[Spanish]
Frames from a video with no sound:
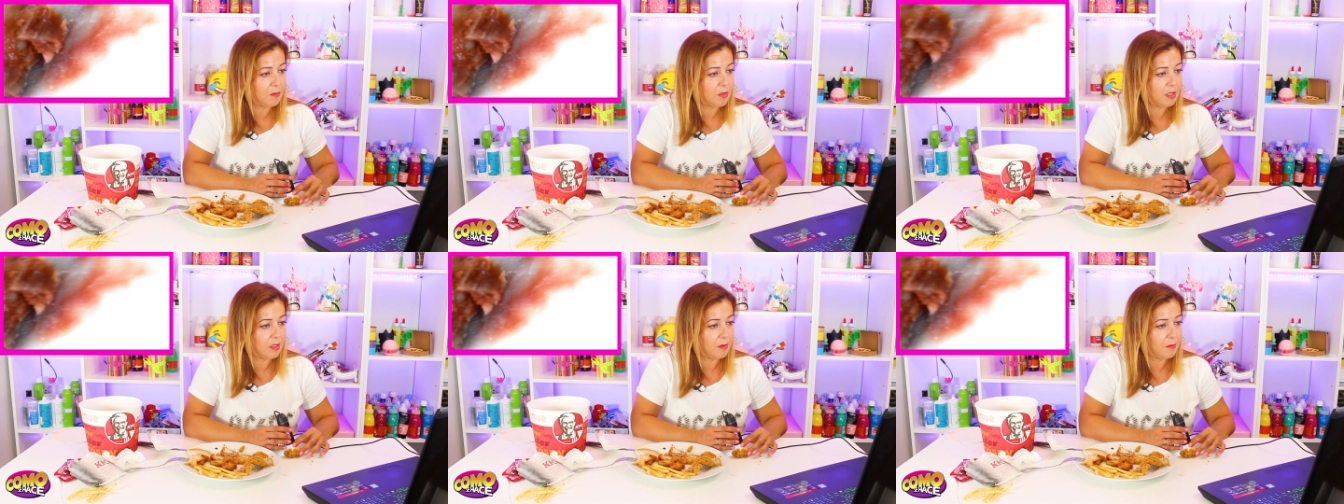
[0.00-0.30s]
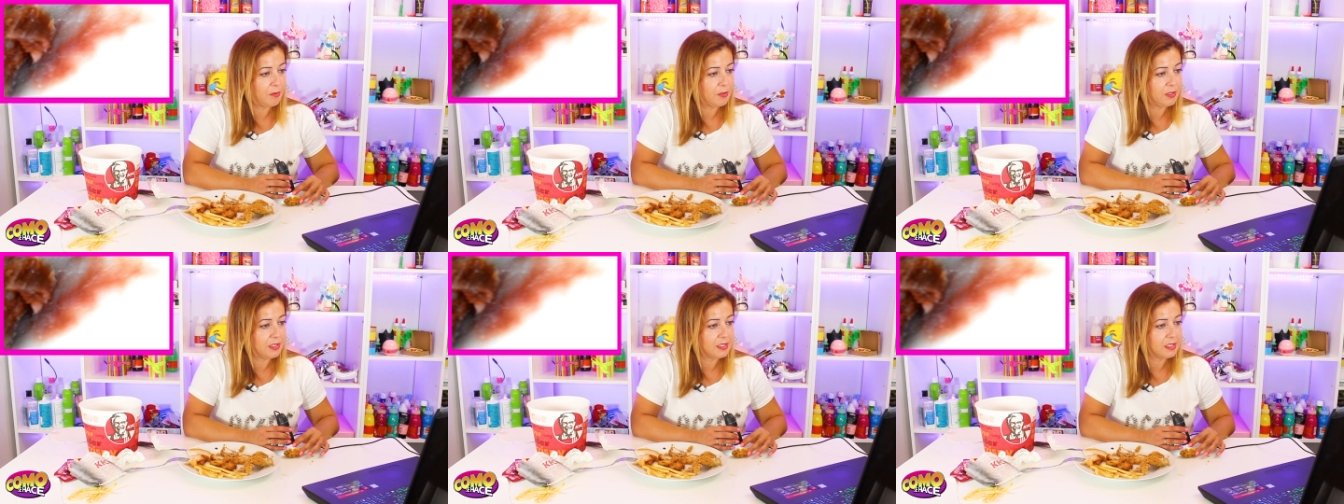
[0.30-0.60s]
Bueno,
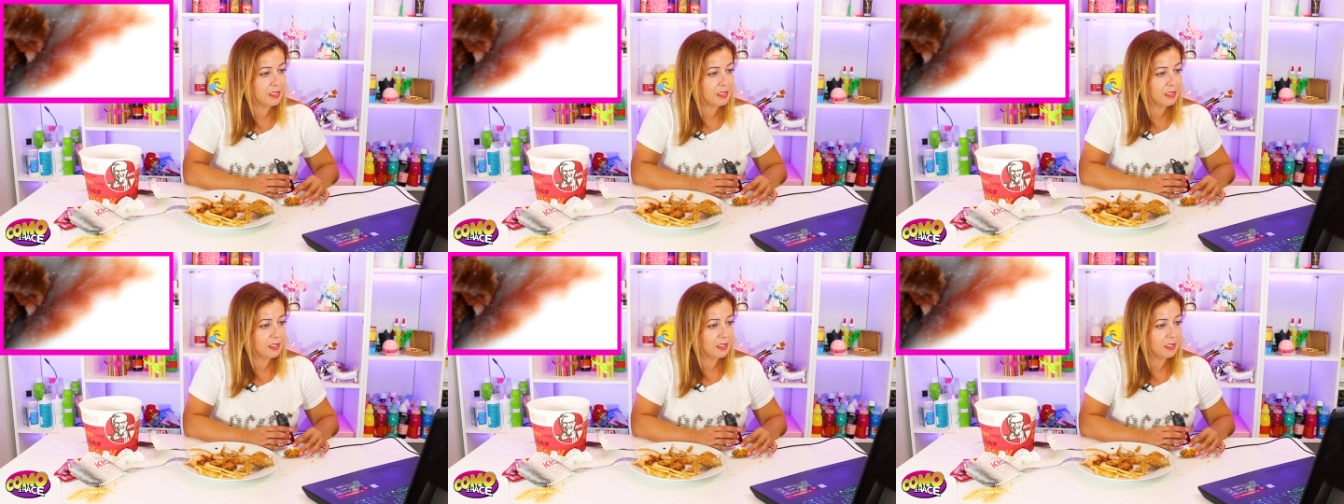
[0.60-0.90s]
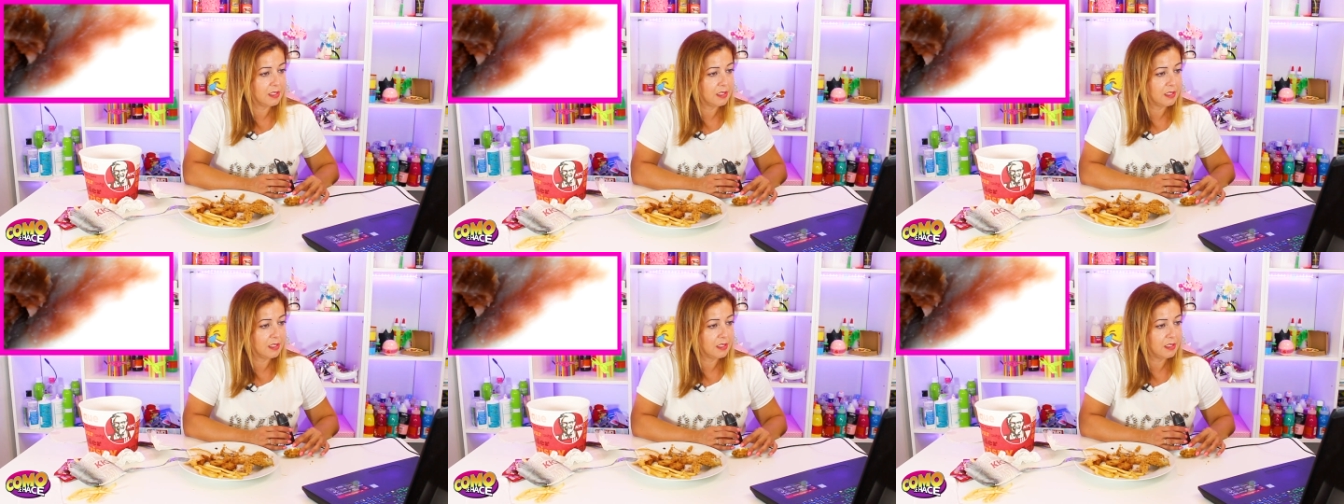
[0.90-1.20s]
pues
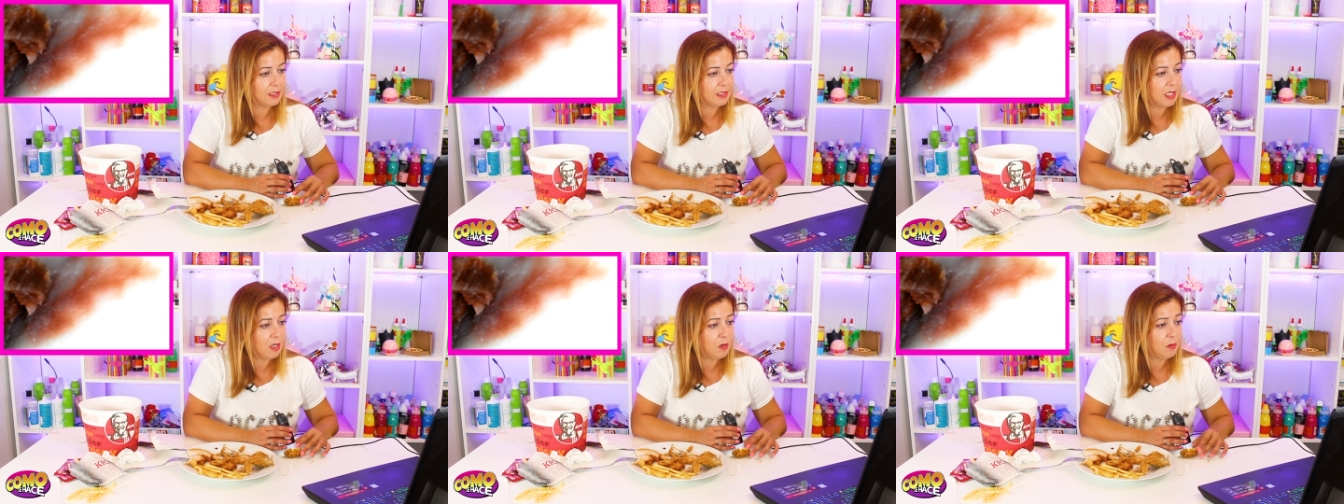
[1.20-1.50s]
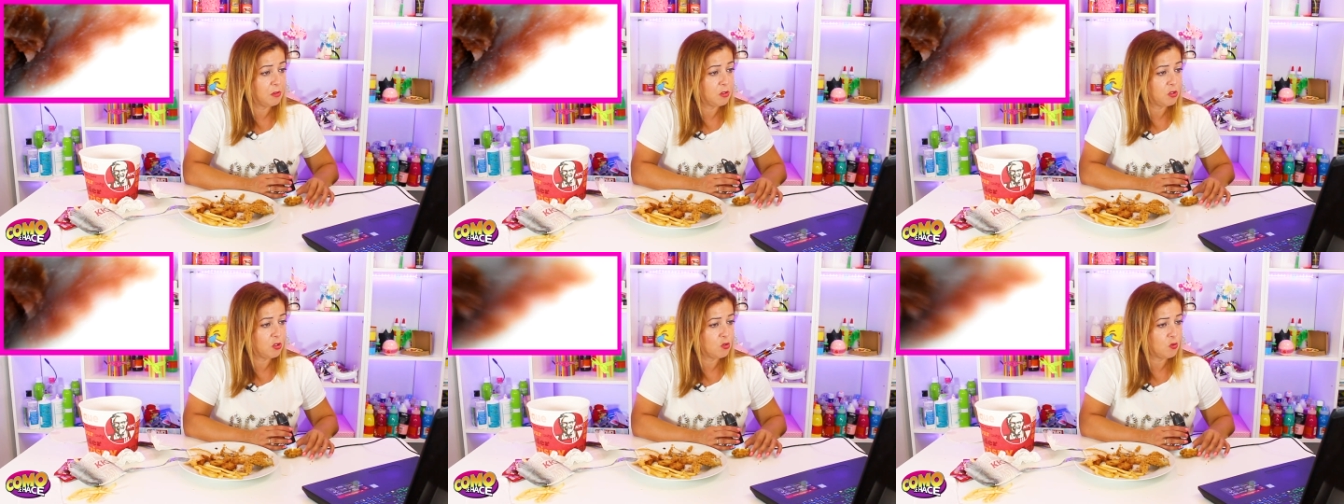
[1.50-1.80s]
de
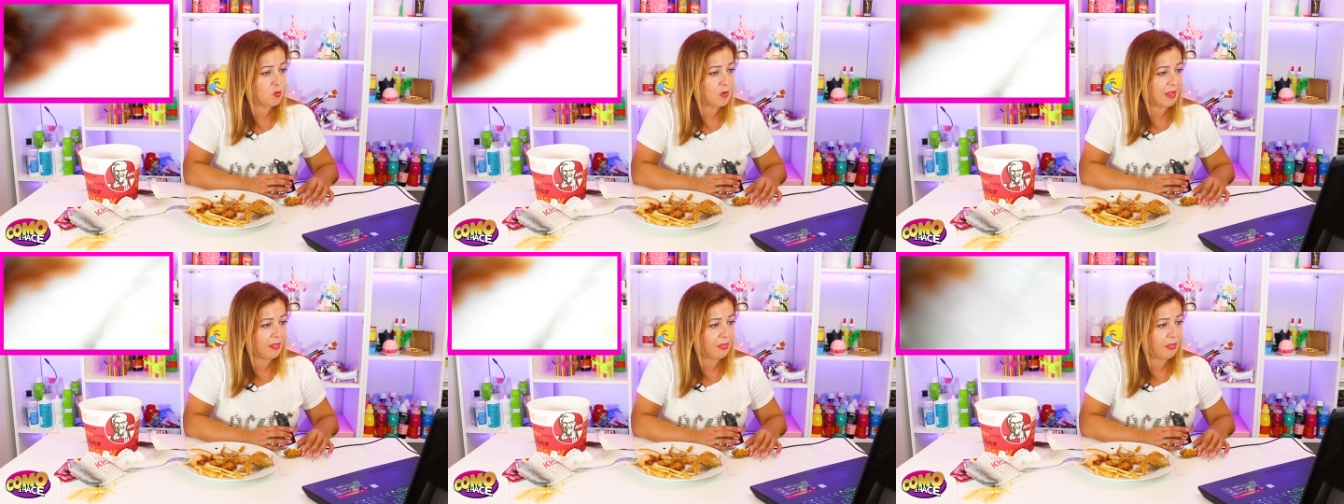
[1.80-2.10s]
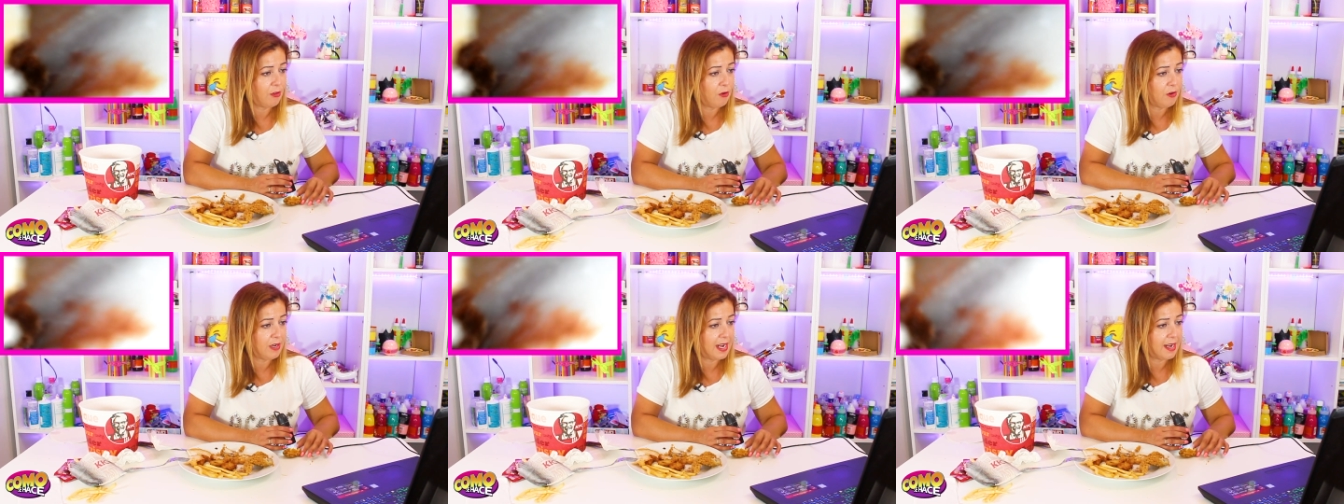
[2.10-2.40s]
nuevo esto es una
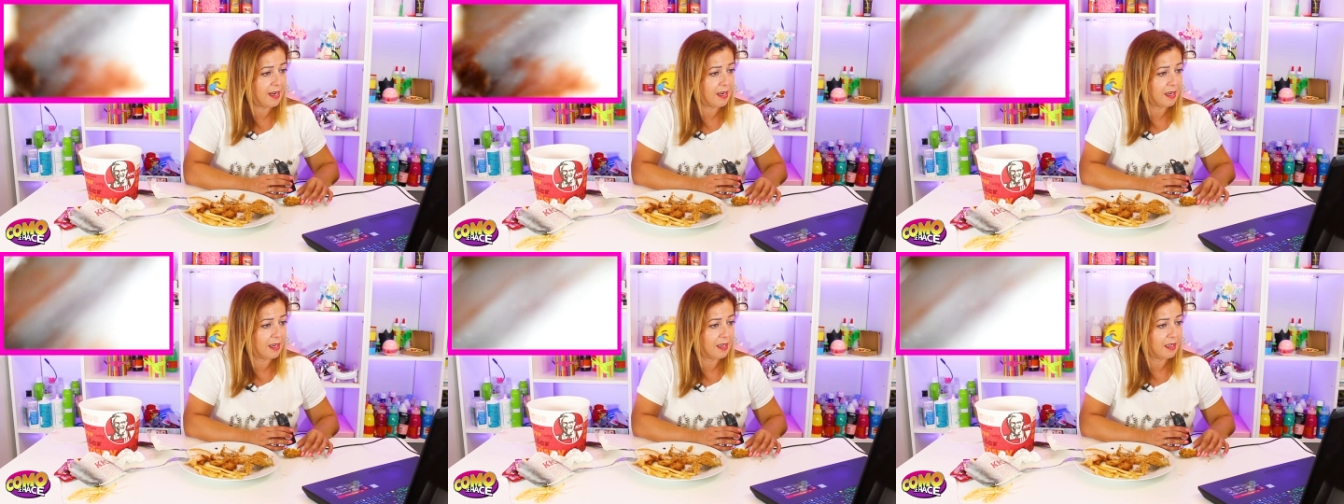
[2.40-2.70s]
zona